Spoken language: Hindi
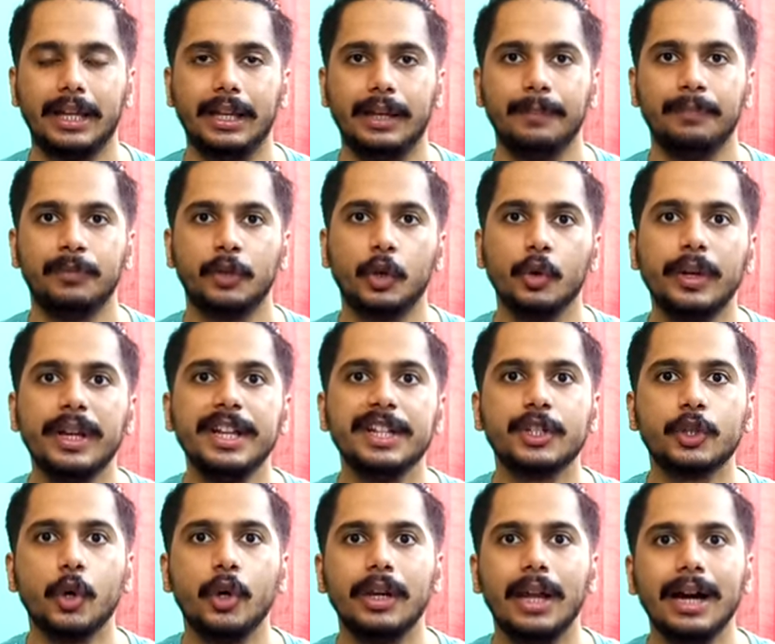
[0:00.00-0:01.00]
की क्योंकि
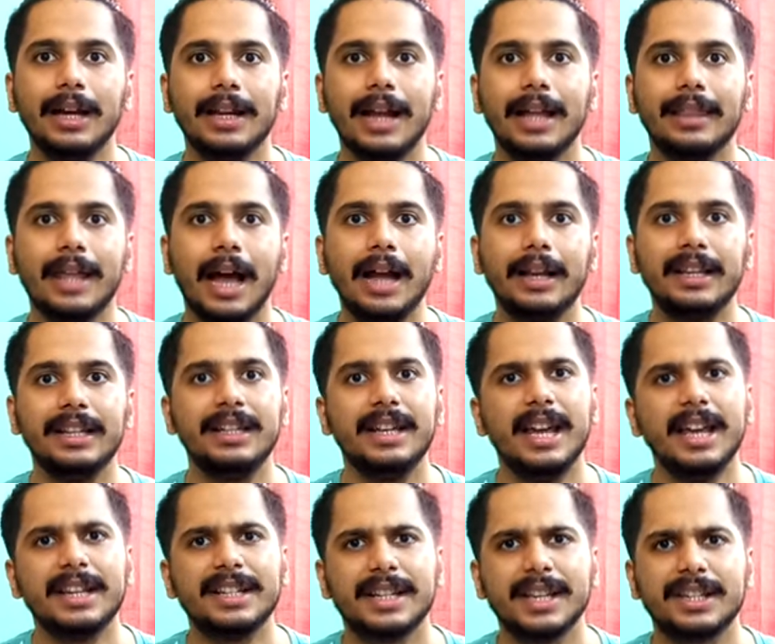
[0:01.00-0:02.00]
इसको लग रहा था कि
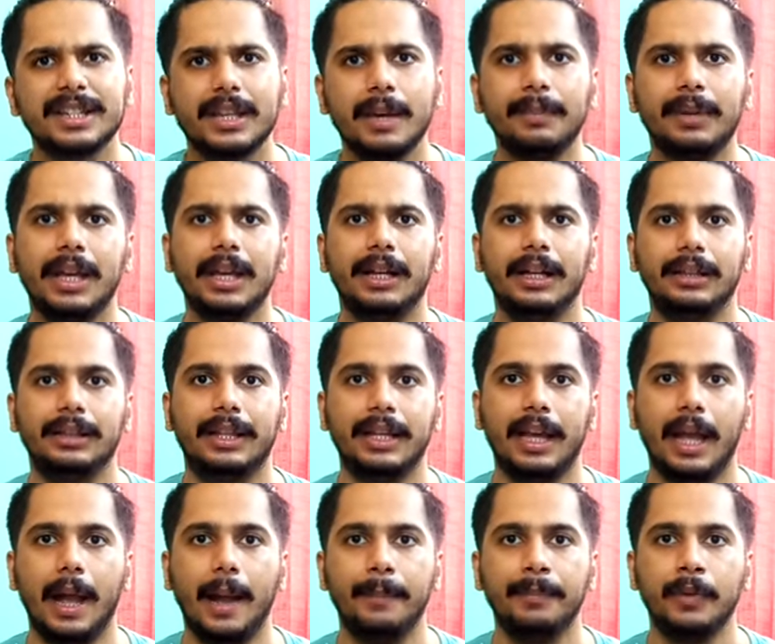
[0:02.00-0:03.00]
ये एक सिस्टम की गलती
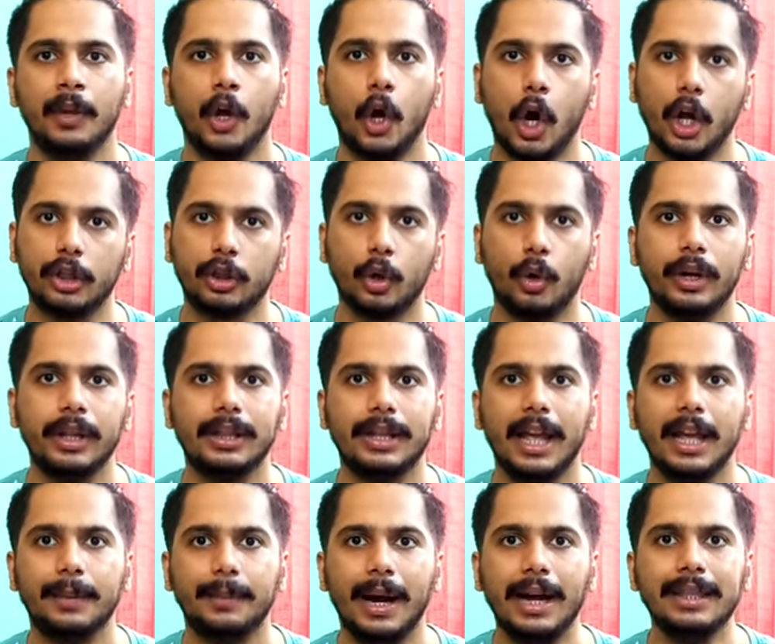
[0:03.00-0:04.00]
है और थोड़ी
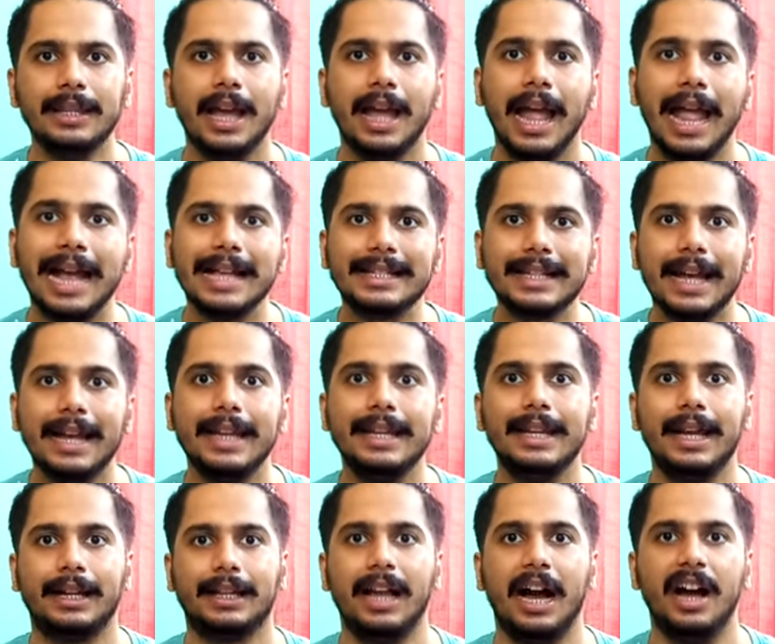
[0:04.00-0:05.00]
देर बाद ऐसा ही
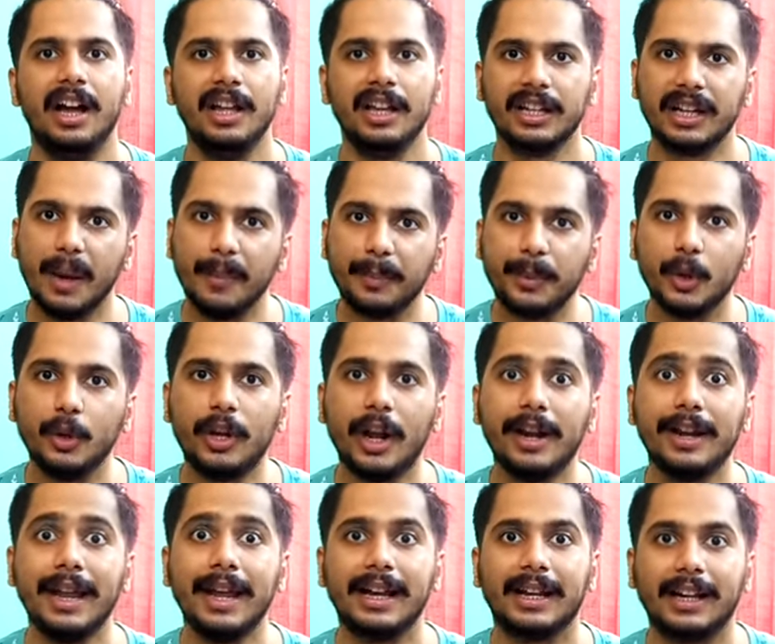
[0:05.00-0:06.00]
निकला कंप्यूटर
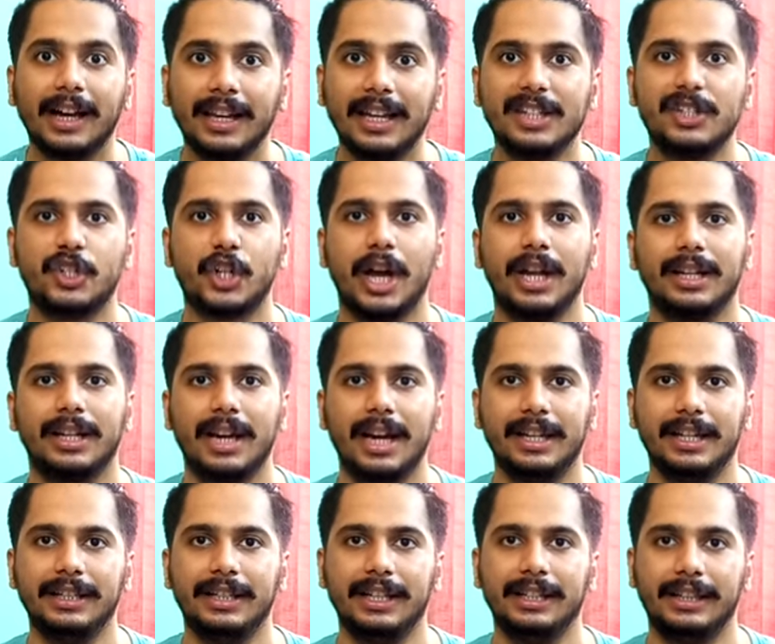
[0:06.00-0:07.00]
ने गलत
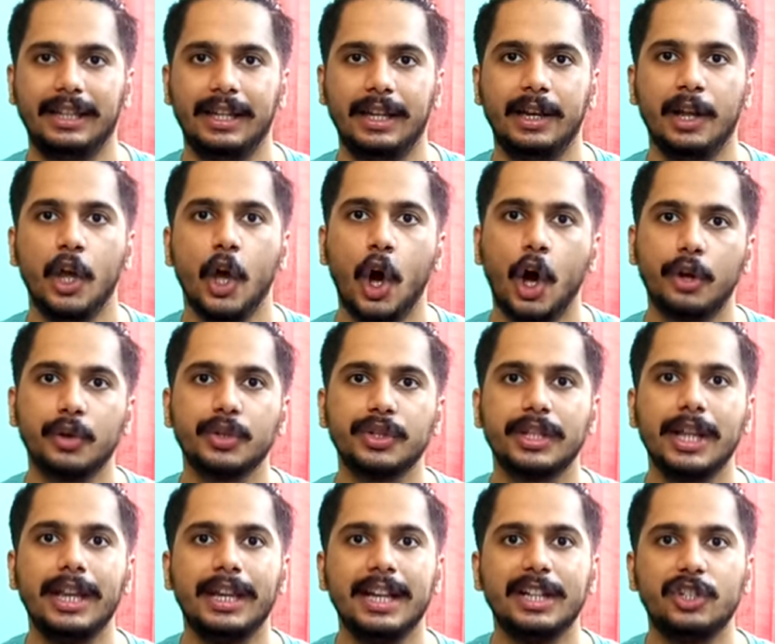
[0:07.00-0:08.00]
जानकारी दी थी और
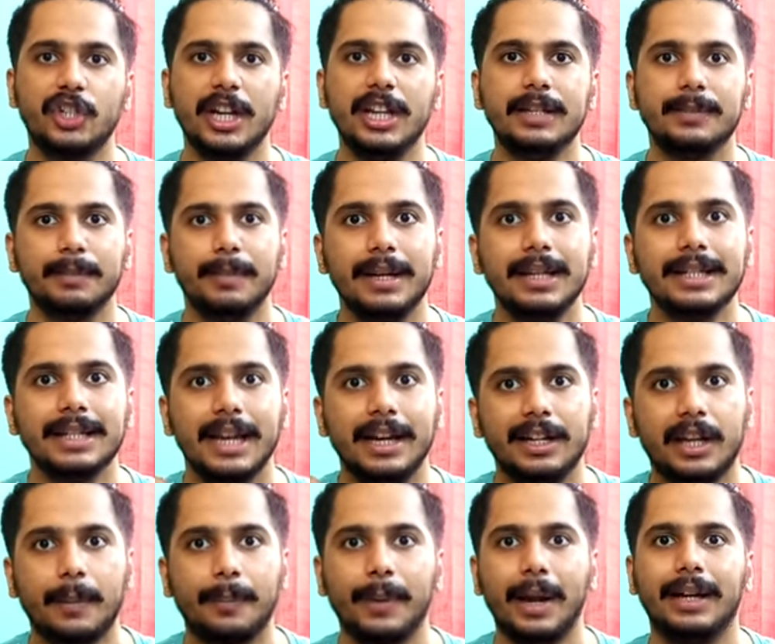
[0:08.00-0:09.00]
उसने ये चीज़ मिस
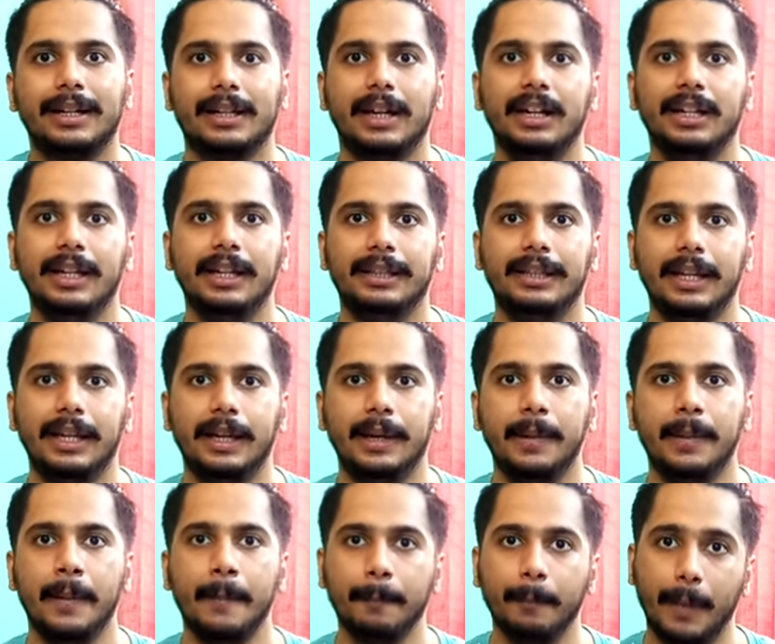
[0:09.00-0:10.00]
इंटरप्रेट कर ली थी
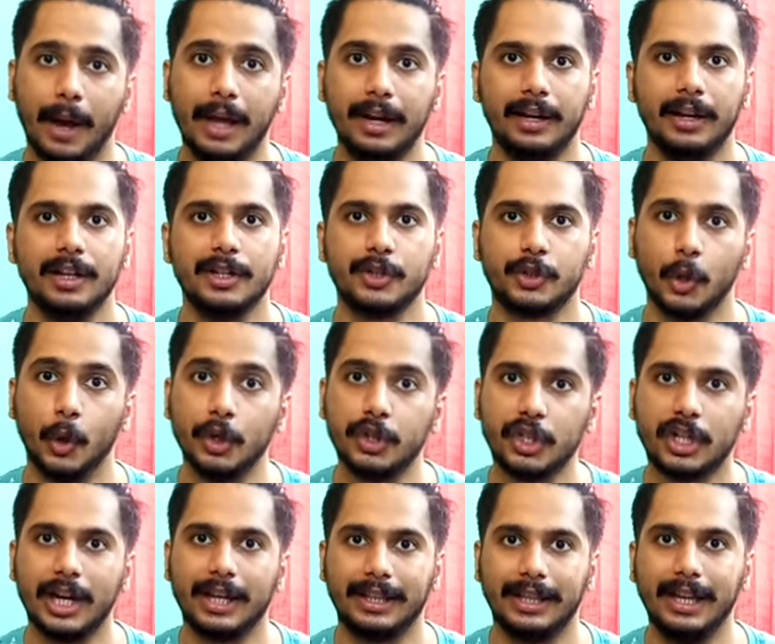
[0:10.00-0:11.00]
पर
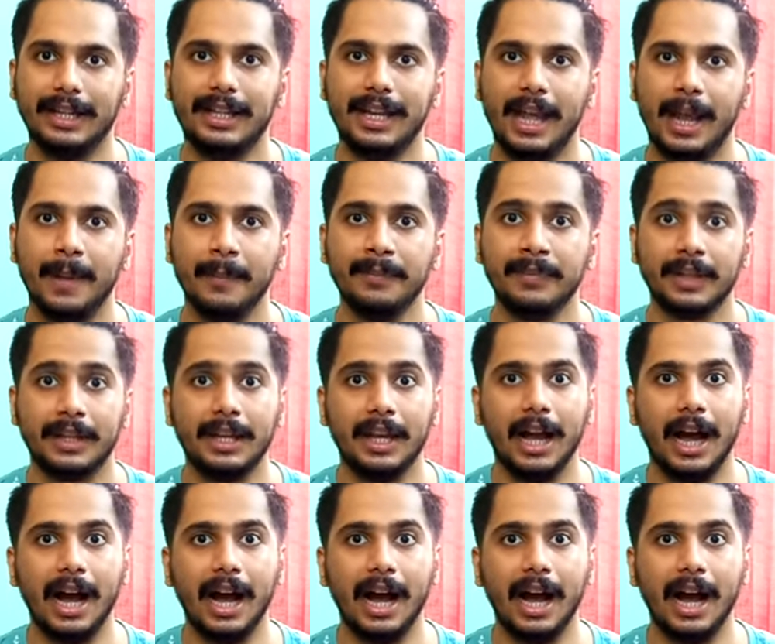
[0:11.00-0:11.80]
सोच कर देखिए कि